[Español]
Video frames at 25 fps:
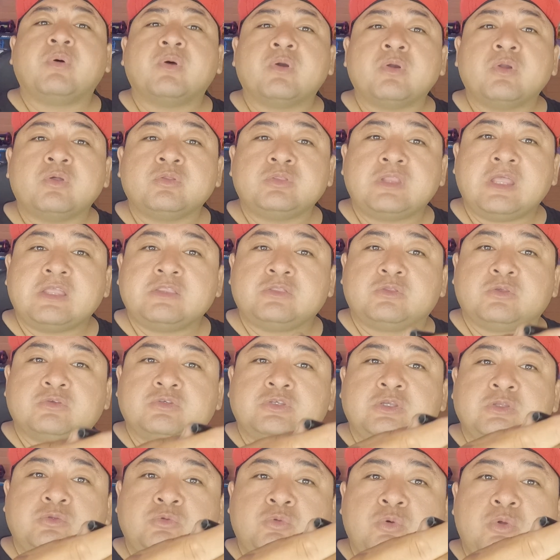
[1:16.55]
Por lo tanto,
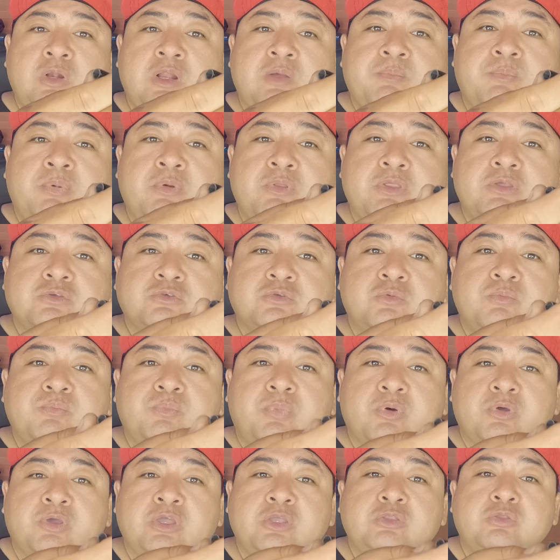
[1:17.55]
si tú le pones
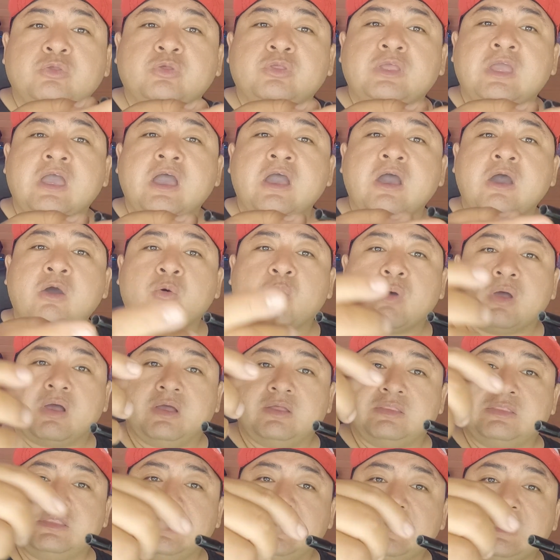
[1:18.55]
un poquito de
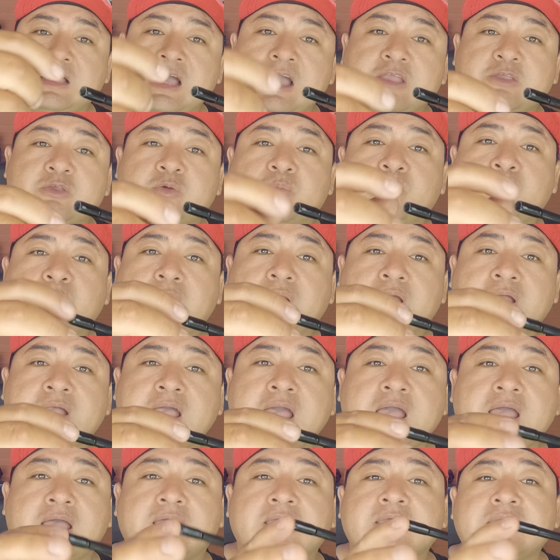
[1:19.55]
agua del caño por
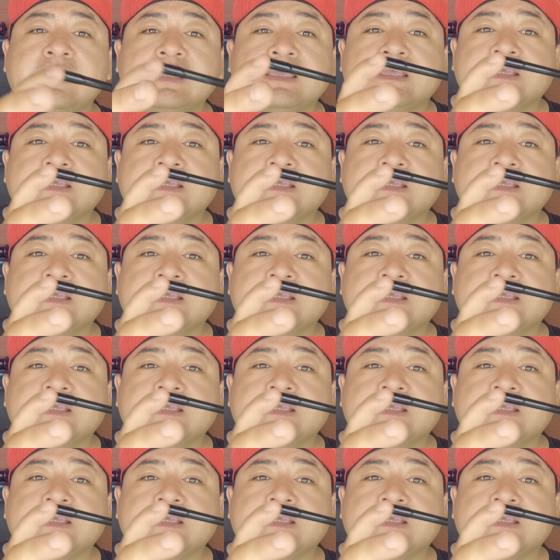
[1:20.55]
acá,